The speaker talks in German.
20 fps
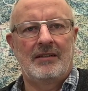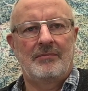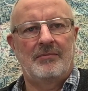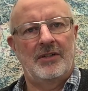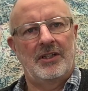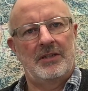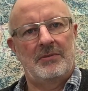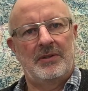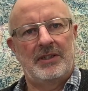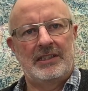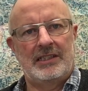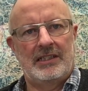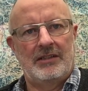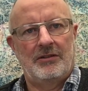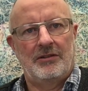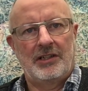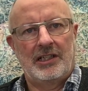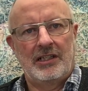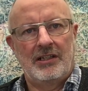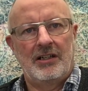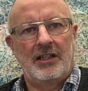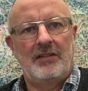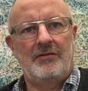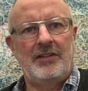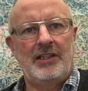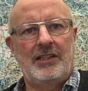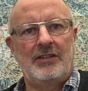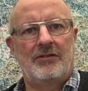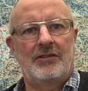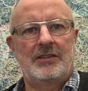Manchmal in den
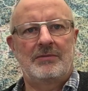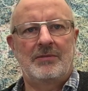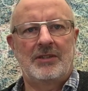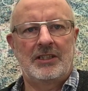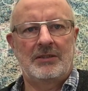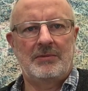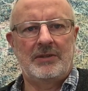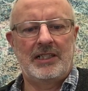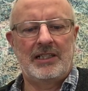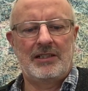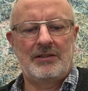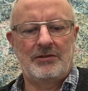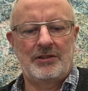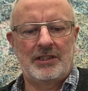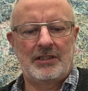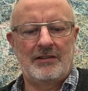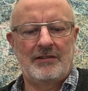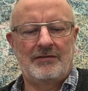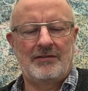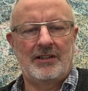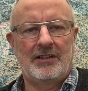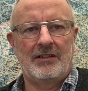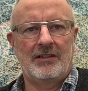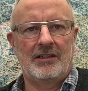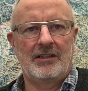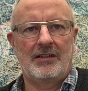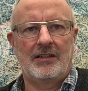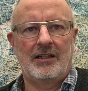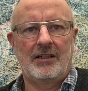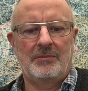Originalvideos, manchmal in
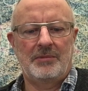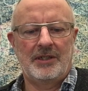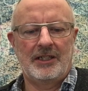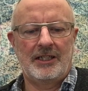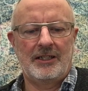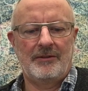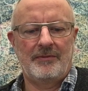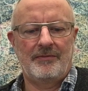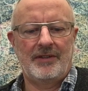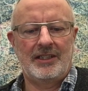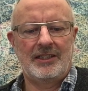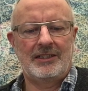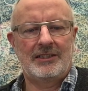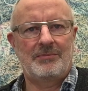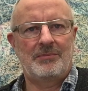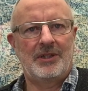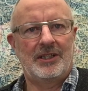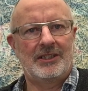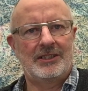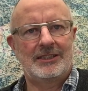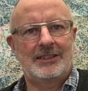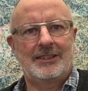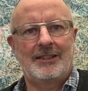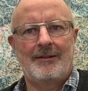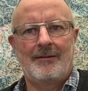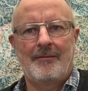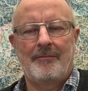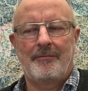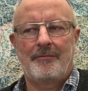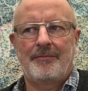Zuschauerfragen, aber äh, wenn es passt,
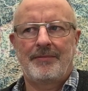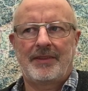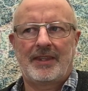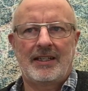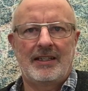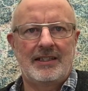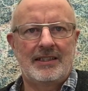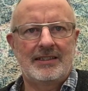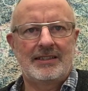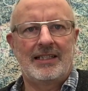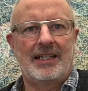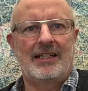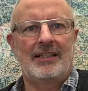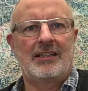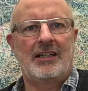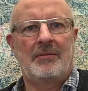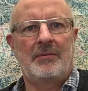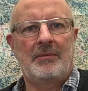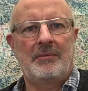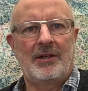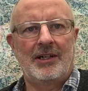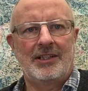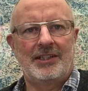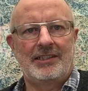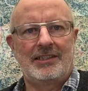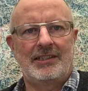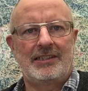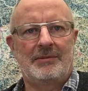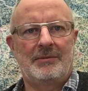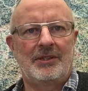ich Zeit habe, mache
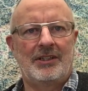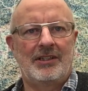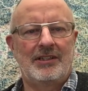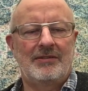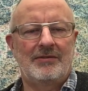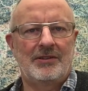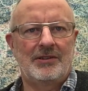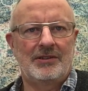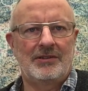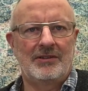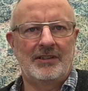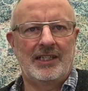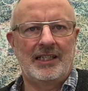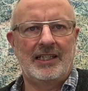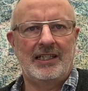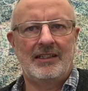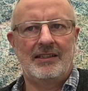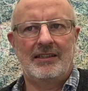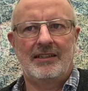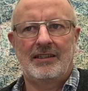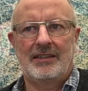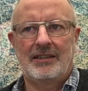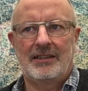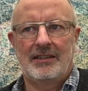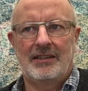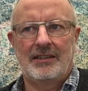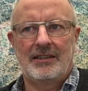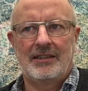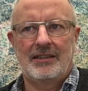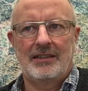ich diese Beantwortung gern.
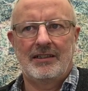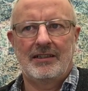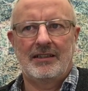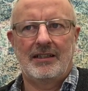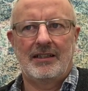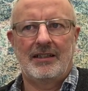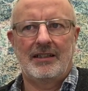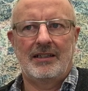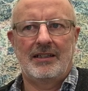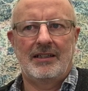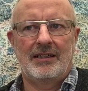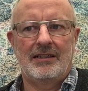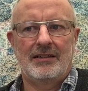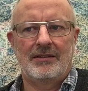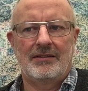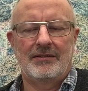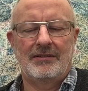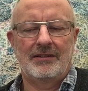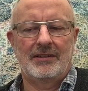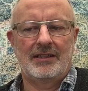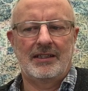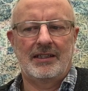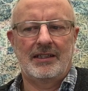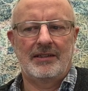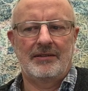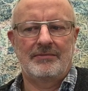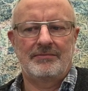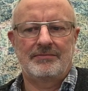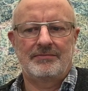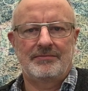und
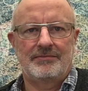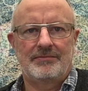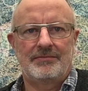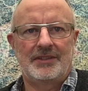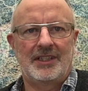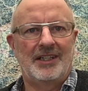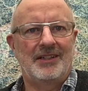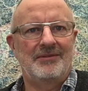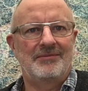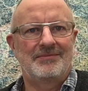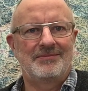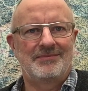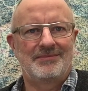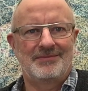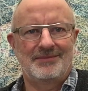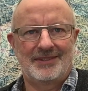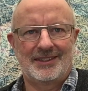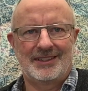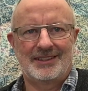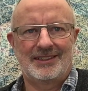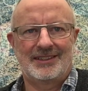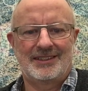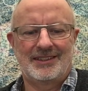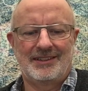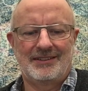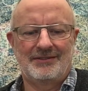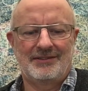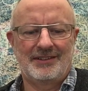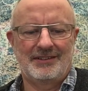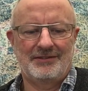ja, das
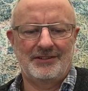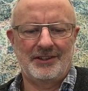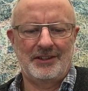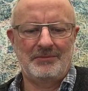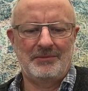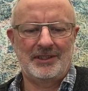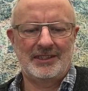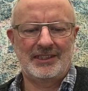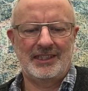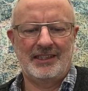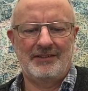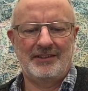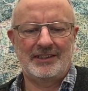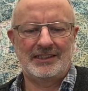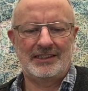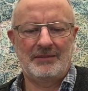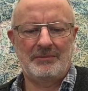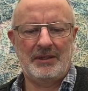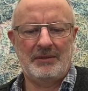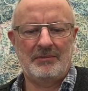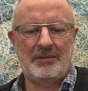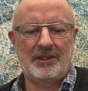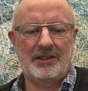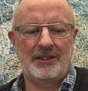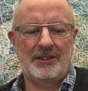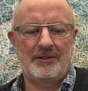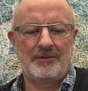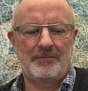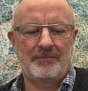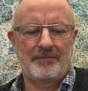freut mich sehr, wenn Sie da
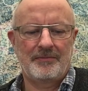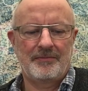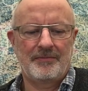mitmachen.